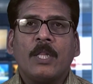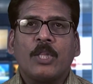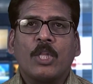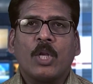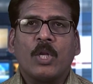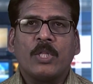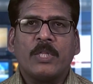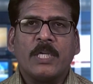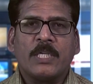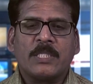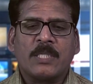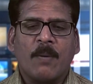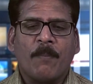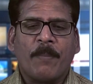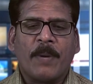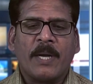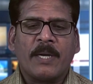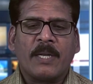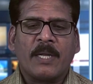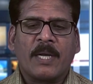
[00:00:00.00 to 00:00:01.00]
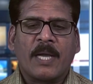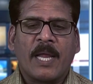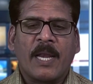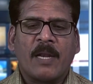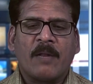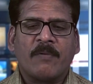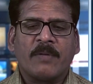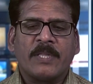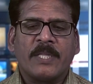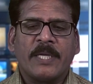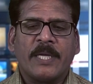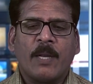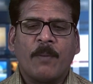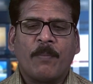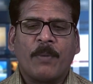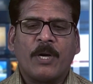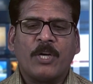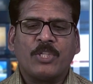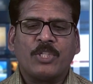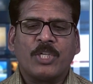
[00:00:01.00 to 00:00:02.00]
తెలుగుదేశం పార్టీ కార్యాలయం వద్ద
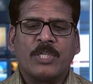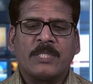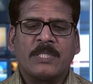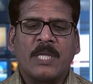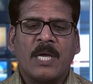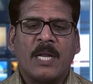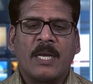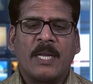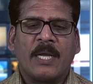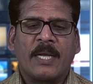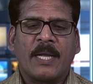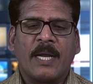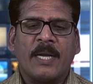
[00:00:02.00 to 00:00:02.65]
ఏర్పాటు చేసిన అన్న